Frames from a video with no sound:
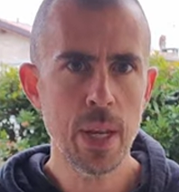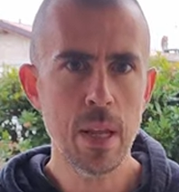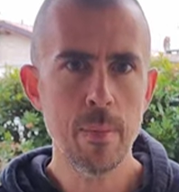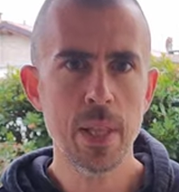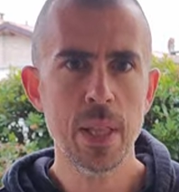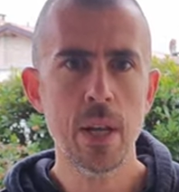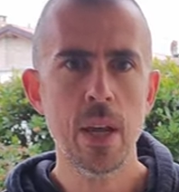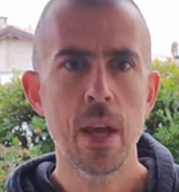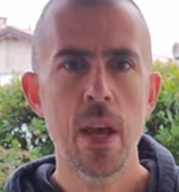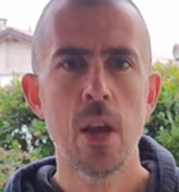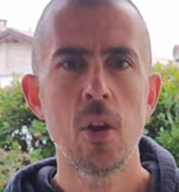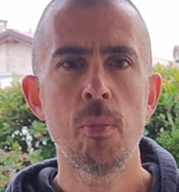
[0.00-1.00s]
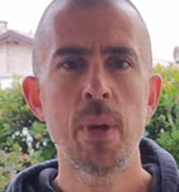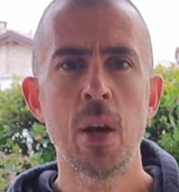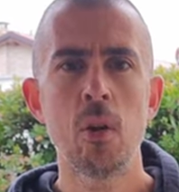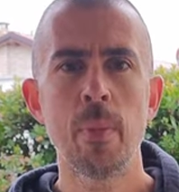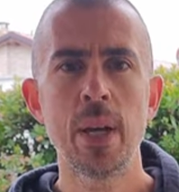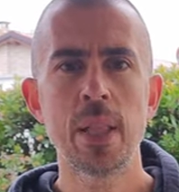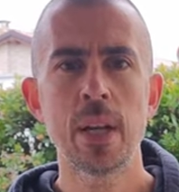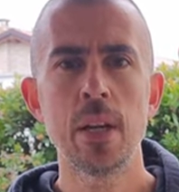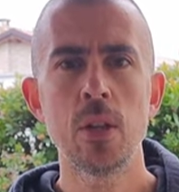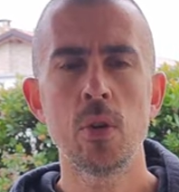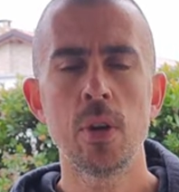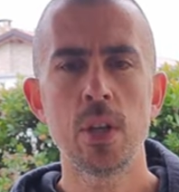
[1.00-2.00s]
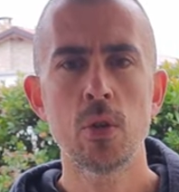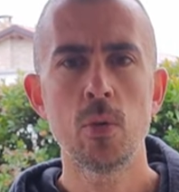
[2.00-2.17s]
mm e non mi hanno mai tradito né